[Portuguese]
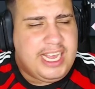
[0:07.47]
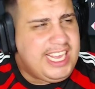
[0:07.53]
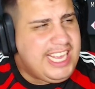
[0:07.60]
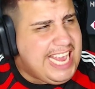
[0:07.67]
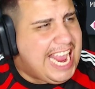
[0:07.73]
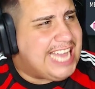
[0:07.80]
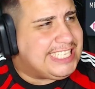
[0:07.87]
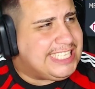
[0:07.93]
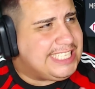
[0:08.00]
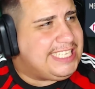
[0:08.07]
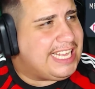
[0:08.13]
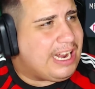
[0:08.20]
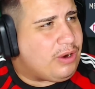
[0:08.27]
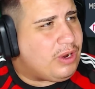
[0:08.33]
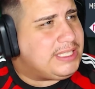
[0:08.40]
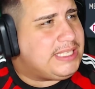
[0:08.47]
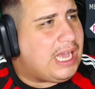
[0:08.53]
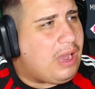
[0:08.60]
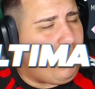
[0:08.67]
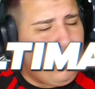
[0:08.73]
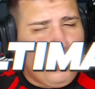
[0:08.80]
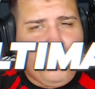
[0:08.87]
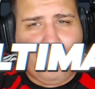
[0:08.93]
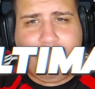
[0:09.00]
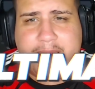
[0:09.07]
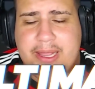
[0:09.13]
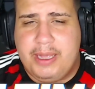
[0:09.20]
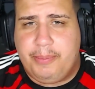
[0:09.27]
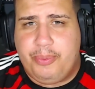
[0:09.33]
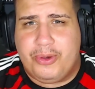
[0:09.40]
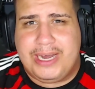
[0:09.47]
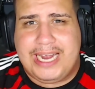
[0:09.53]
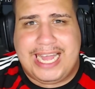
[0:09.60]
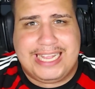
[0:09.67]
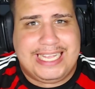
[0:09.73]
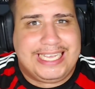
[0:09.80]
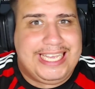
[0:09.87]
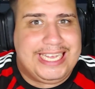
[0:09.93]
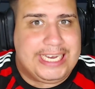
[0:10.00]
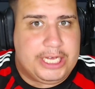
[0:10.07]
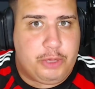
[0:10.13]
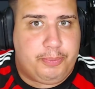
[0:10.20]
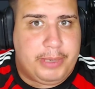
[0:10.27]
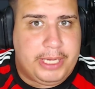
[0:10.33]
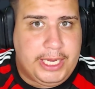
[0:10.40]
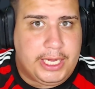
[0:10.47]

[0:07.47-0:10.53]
e essa será a nossa última temporada aqui na Espanha.